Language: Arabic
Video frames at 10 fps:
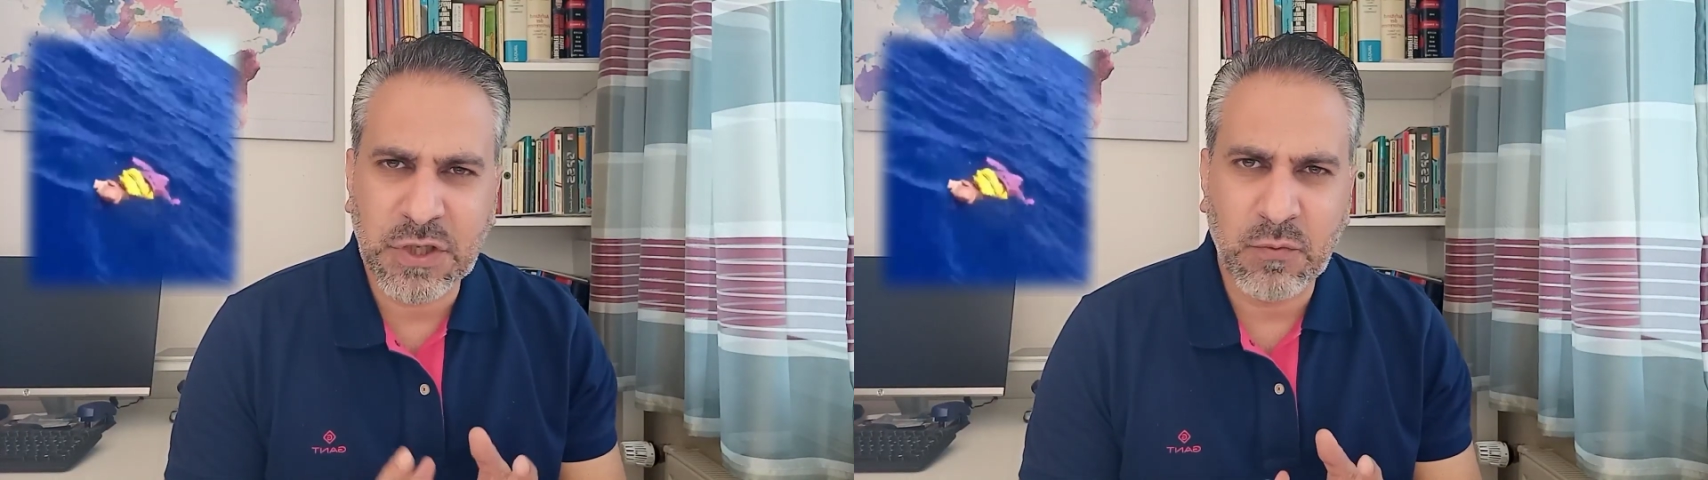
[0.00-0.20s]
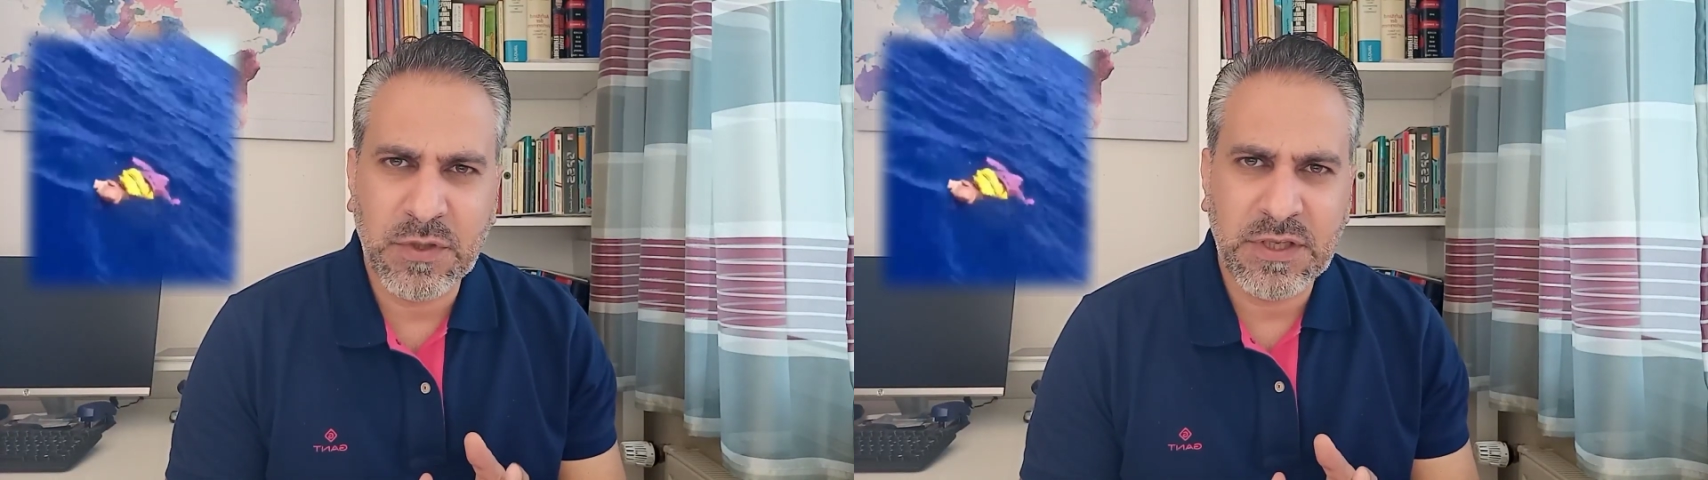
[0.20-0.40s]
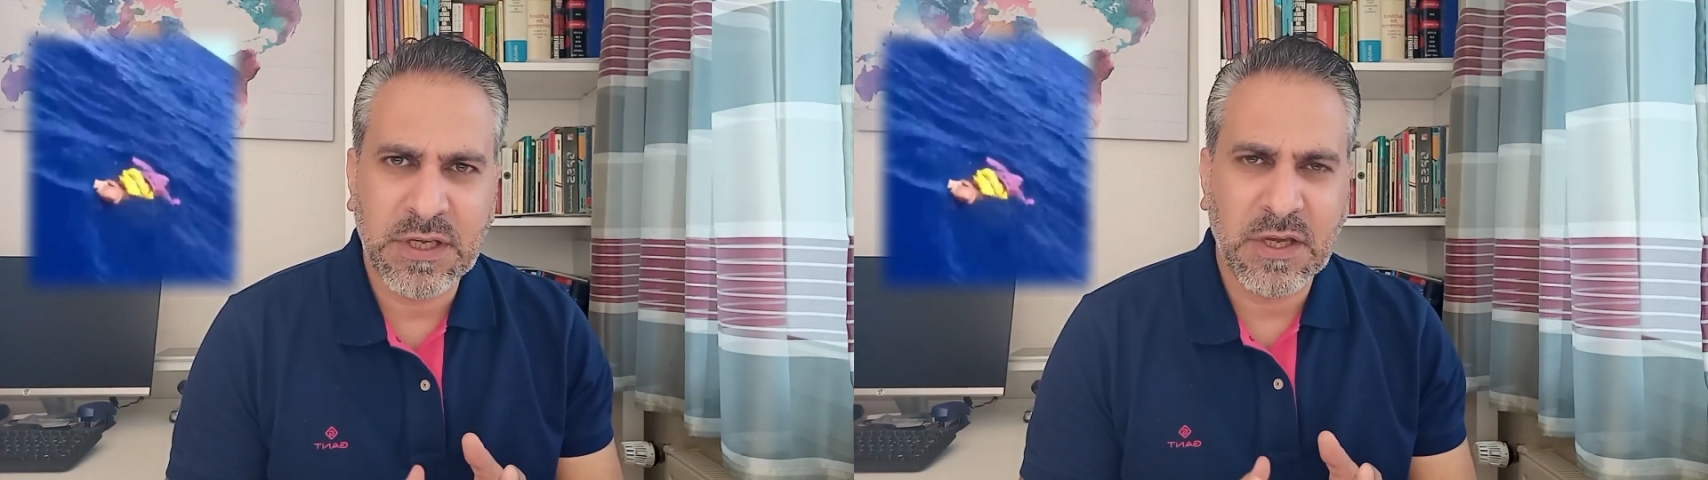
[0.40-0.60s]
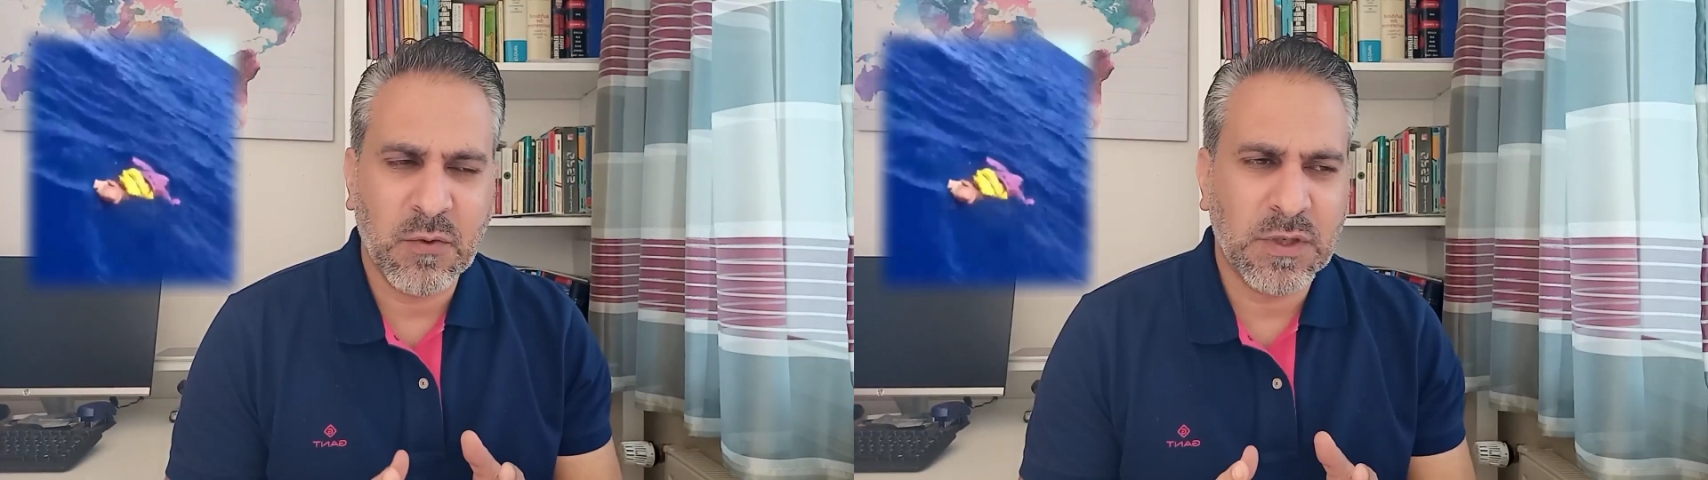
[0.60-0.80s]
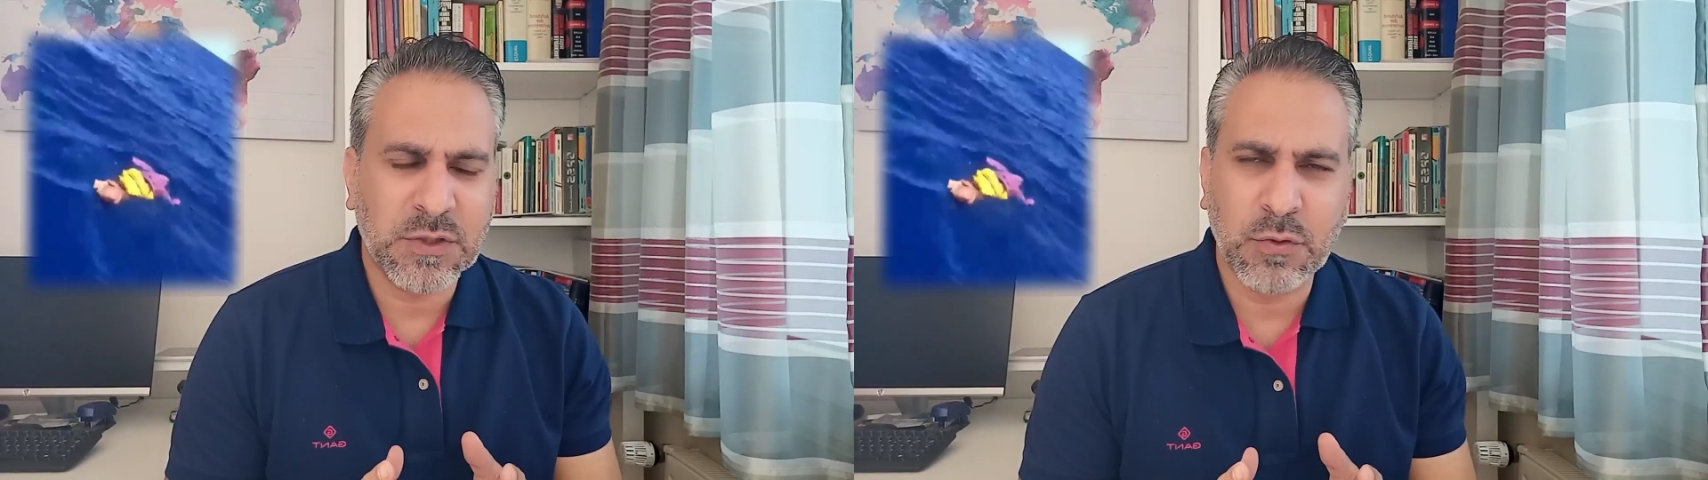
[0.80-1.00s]
جوية
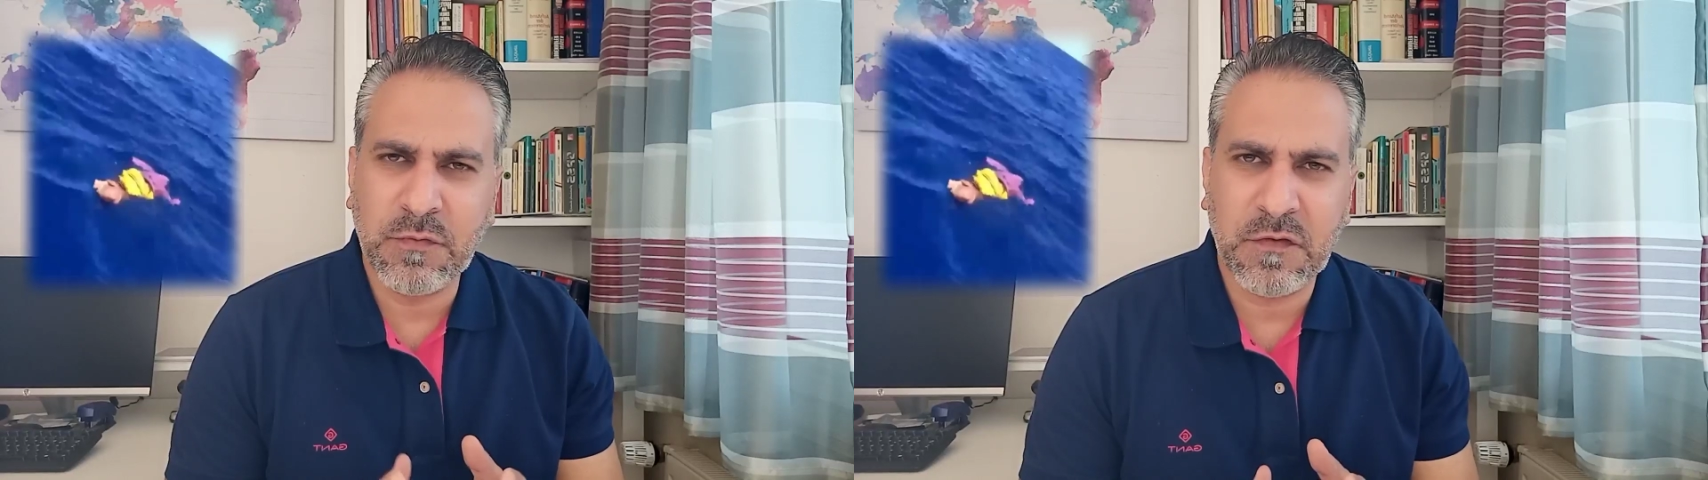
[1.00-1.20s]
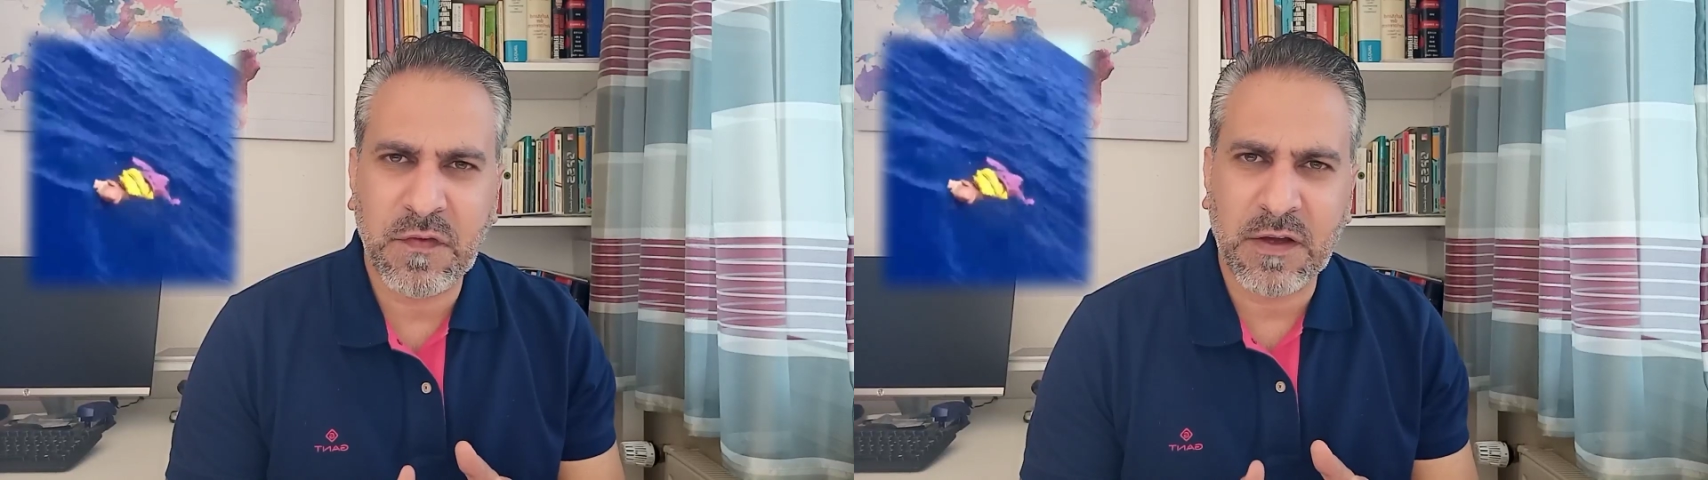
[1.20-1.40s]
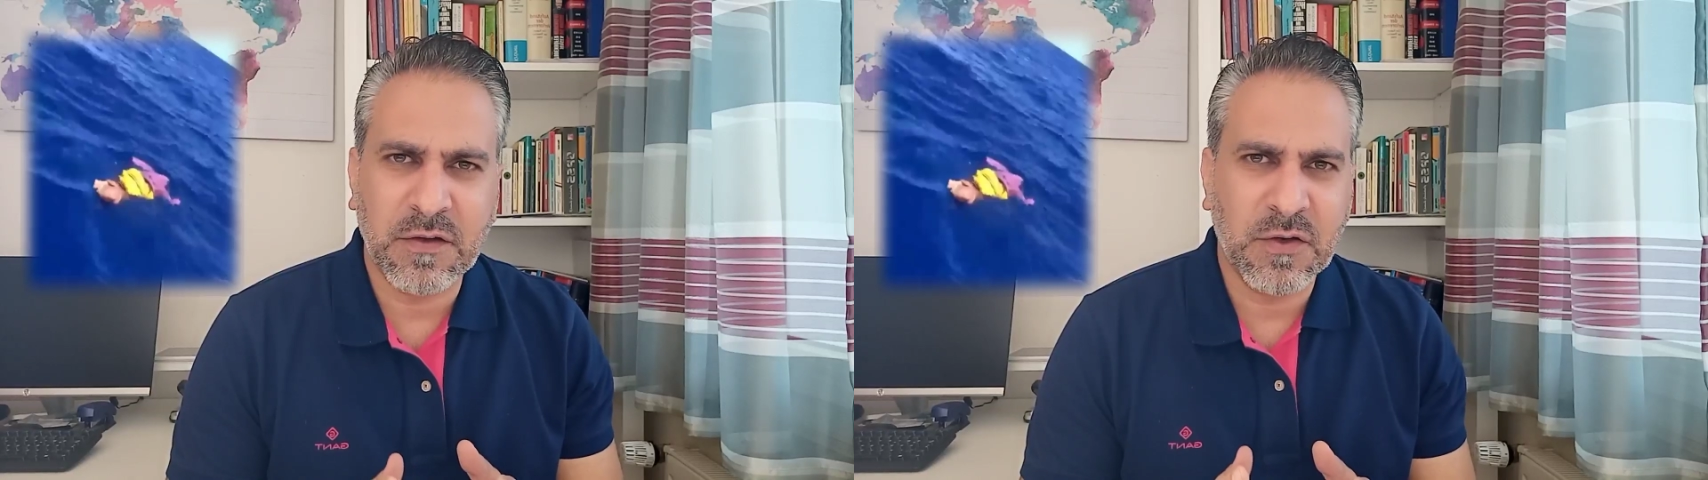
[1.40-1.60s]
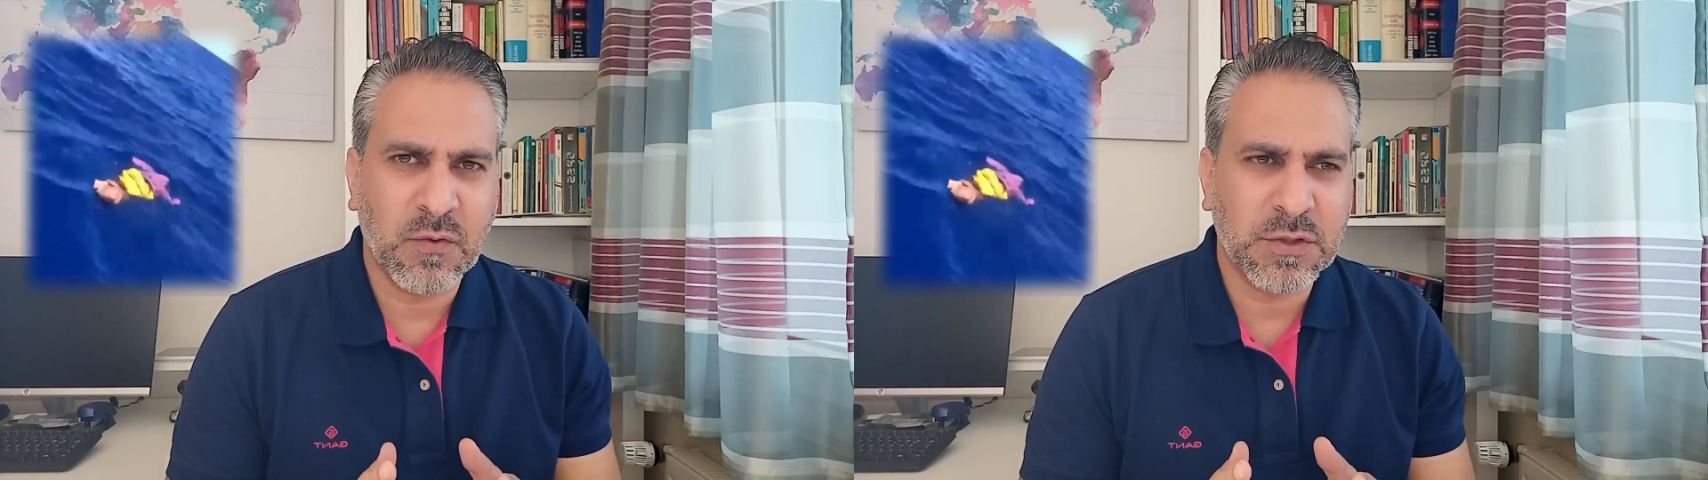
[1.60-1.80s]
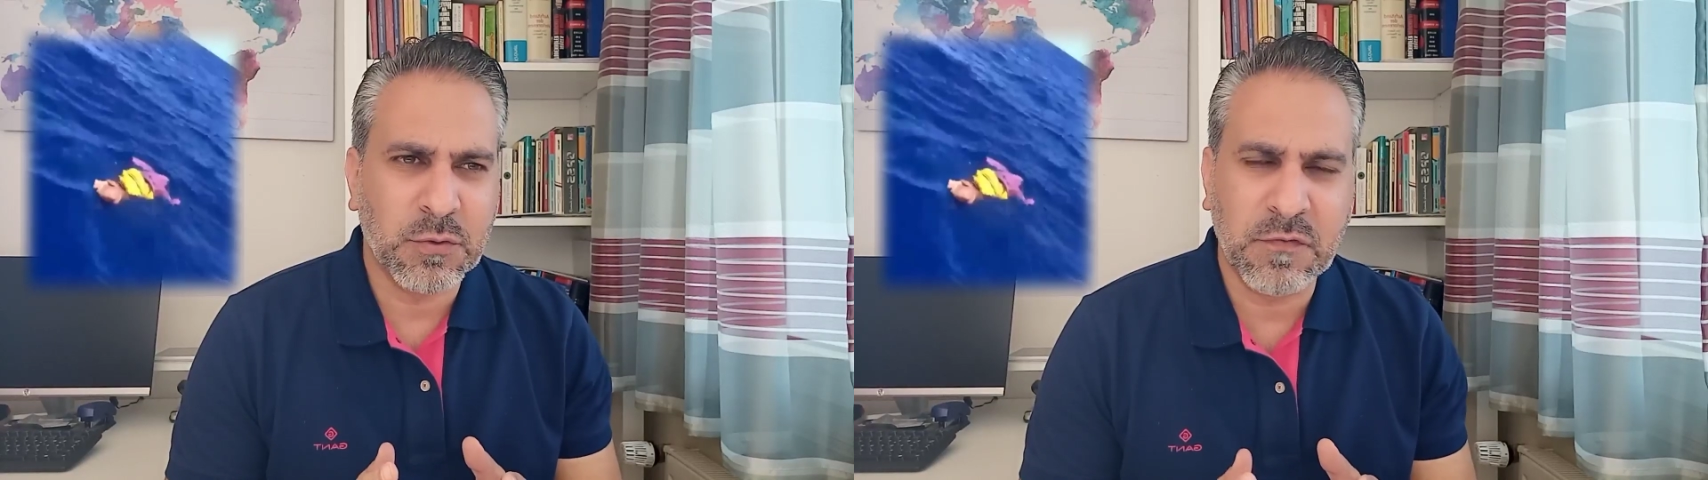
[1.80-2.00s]
وظروف الفقر
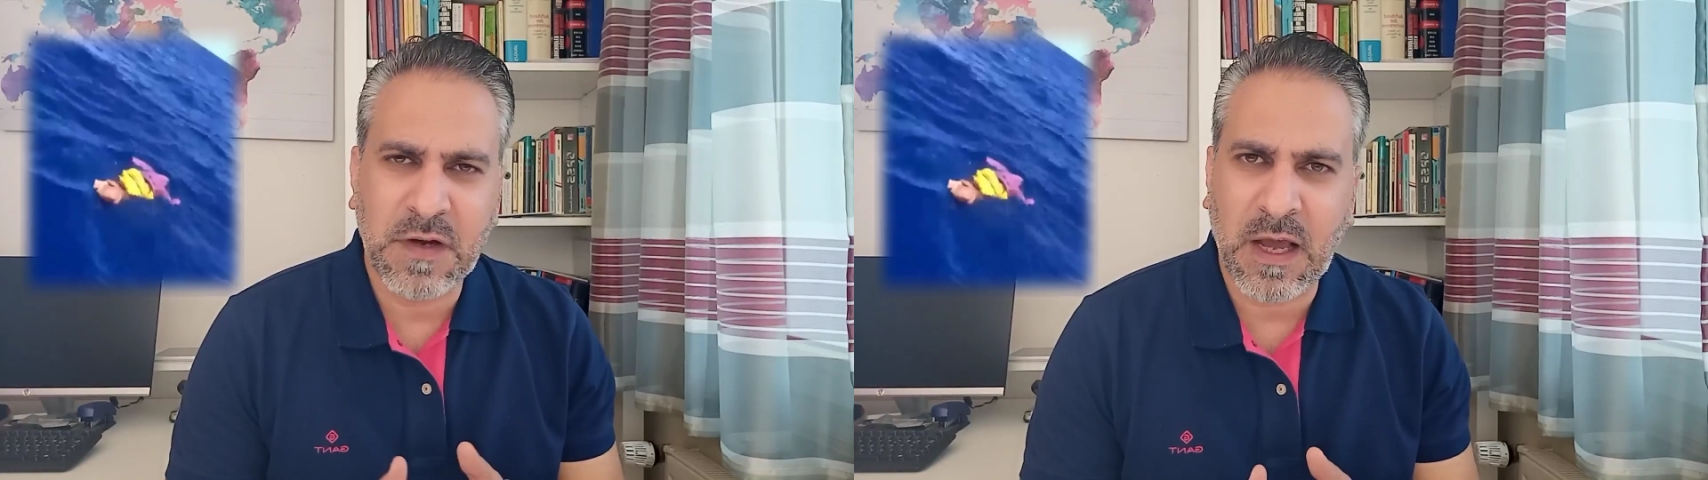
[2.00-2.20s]
وظروف